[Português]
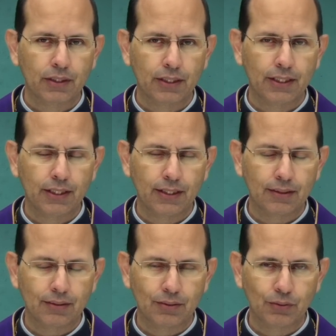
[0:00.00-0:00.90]
que
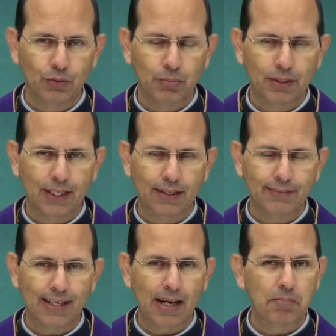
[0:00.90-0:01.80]
nos
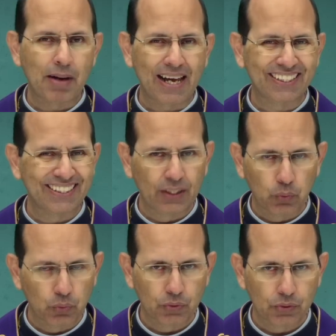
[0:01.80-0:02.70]
mandava amar
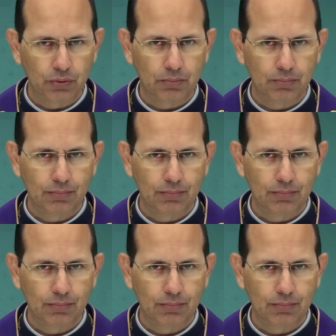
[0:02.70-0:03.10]
Deus.